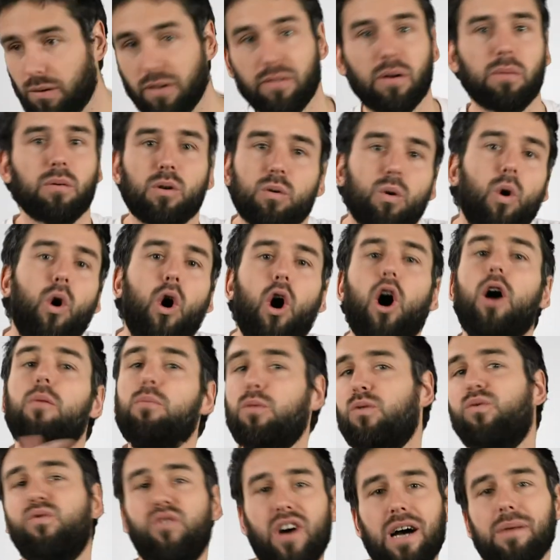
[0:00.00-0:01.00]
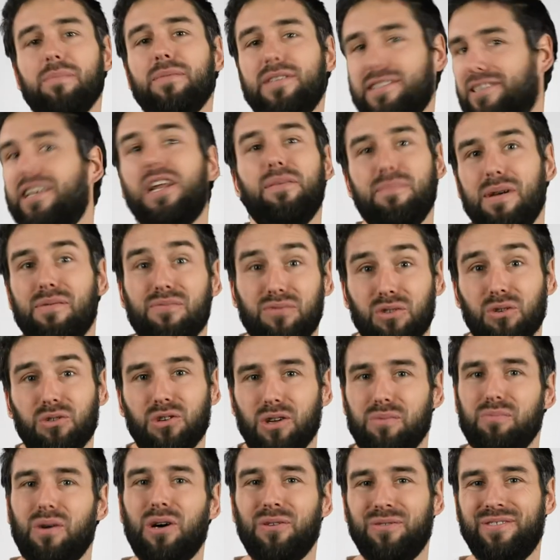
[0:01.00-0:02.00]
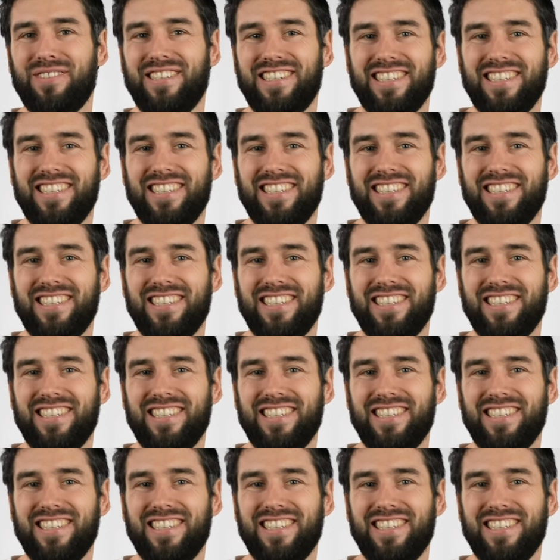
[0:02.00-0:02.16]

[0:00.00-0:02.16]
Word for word: Enfin, homme ou femme, c'est le même fonctionnement.